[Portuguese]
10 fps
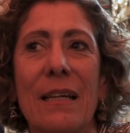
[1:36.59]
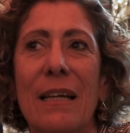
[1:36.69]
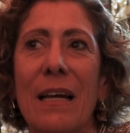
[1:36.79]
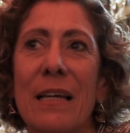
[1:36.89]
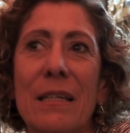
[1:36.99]

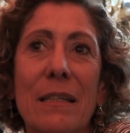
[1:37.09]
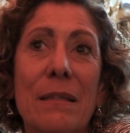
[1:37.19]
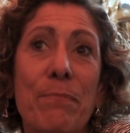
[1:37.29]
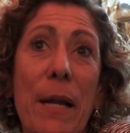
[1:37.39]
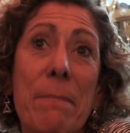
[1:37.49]
É, e
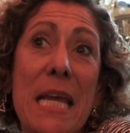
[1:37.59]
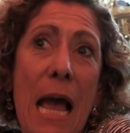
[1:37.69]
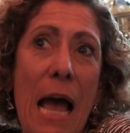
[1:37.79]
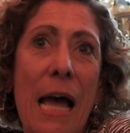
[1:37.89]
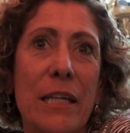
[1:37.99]
para
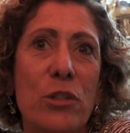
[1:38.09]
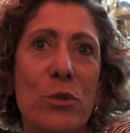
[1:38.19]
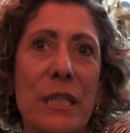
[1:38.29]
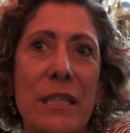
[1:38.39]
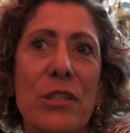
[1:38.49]
minha área
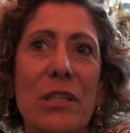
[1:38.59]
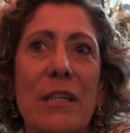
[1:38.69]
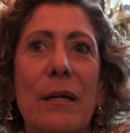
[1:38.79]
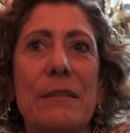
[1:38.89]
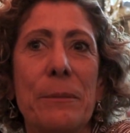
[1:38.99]

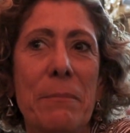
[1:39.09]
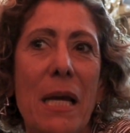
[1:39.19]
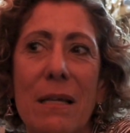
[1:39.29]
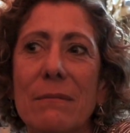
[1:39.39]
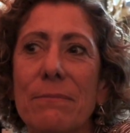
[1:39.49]
jurídica
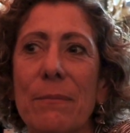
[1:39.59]
também,